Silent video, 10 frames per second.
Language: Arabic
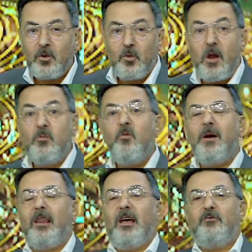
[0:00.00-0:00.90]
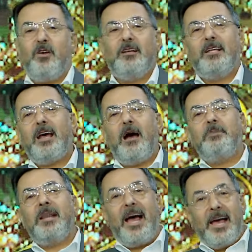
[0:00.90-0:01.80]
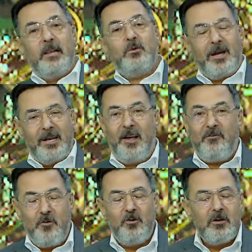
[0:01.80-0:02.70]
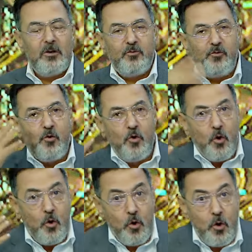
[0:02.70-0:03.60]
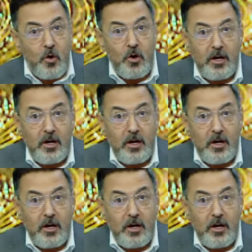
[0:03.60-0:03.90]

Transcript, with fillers: والمبالغة فإن كعبنا عالي وخلافه فوقه